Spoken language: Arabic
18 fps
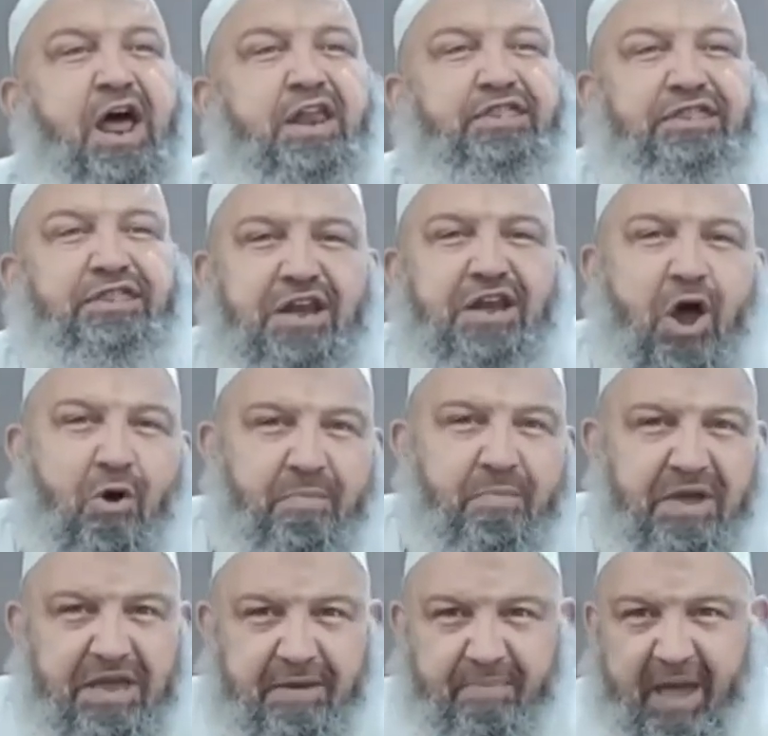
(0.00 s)
رديناهم
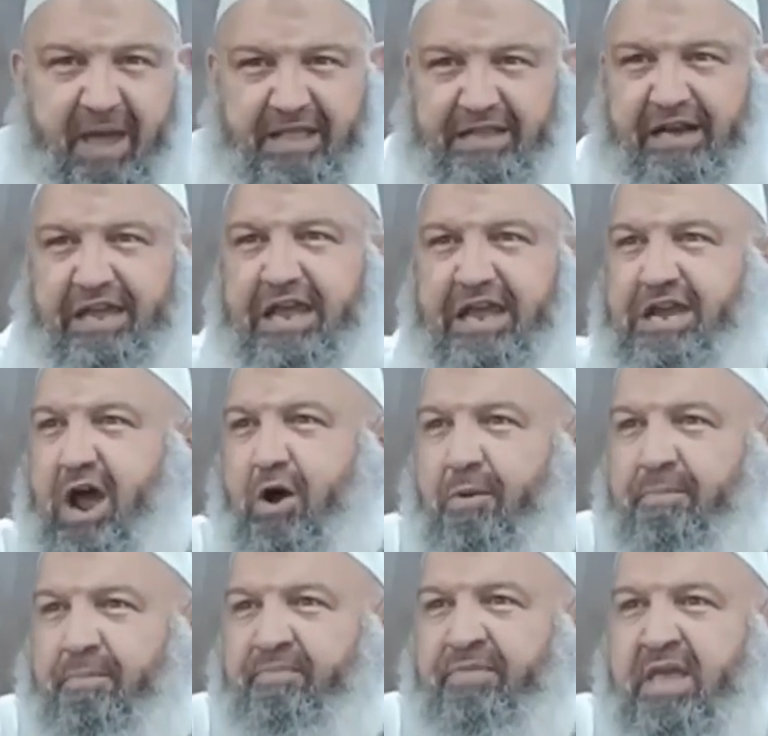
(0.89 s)
عباد
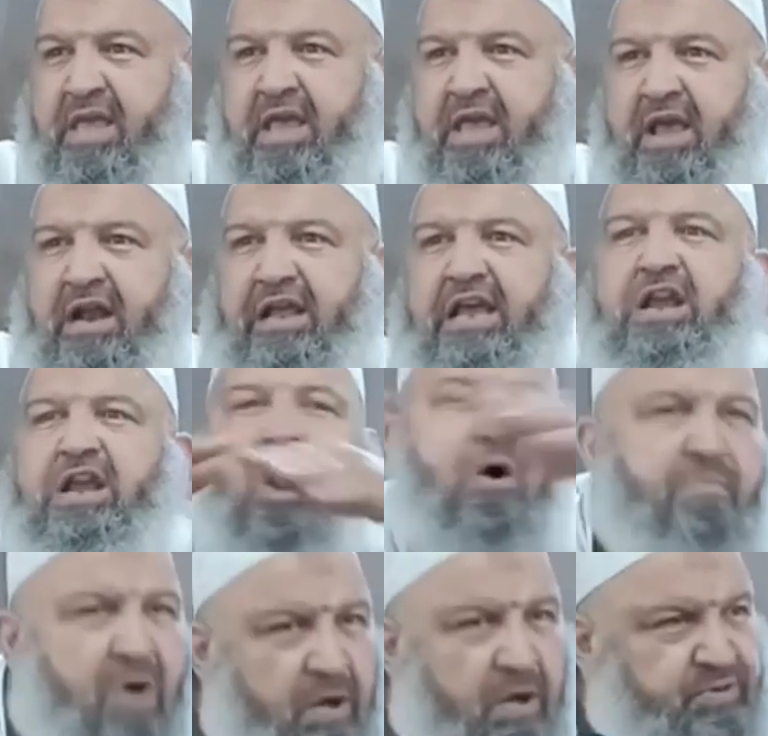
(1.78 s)
لقيناهم
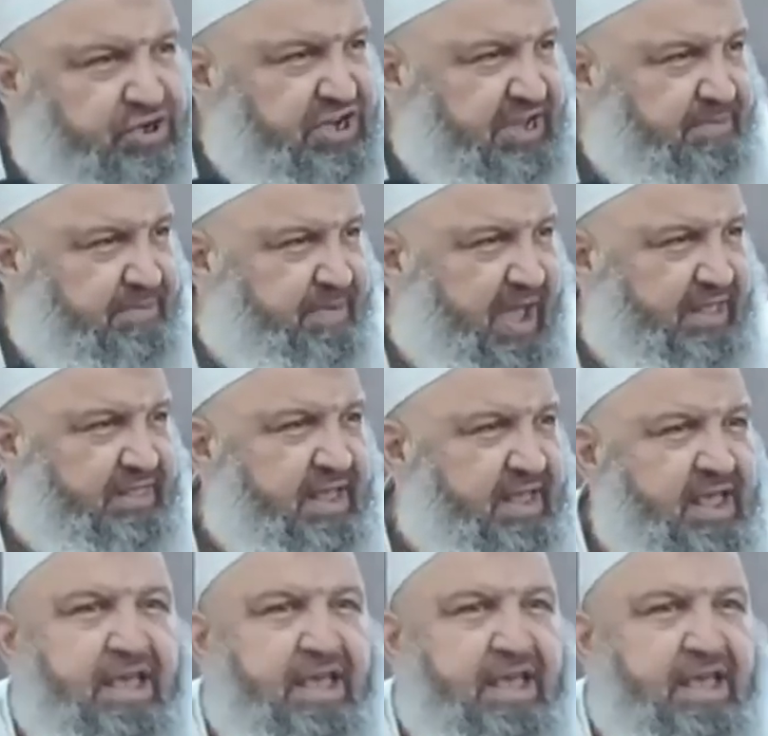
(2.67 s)
ما همش عباد